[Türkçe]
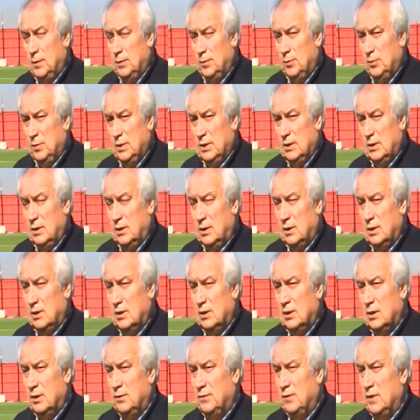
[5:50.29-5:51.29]
bir
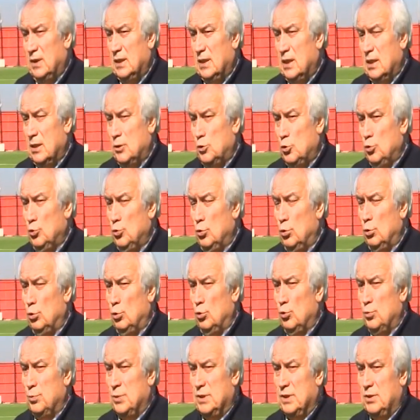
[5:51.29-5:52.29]
e, federasyon
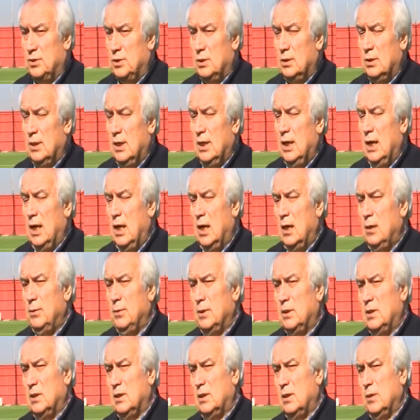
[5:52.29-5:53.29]
olduğumuz için
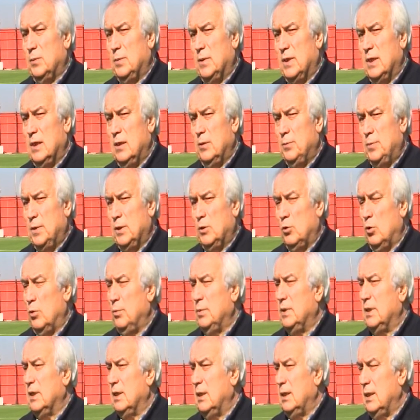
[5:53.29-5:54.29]
elbette ki paralimpik
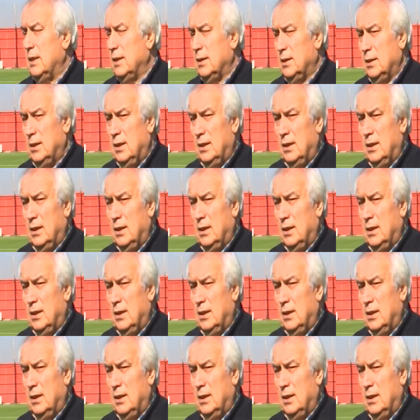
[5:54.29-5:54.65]
komiteyle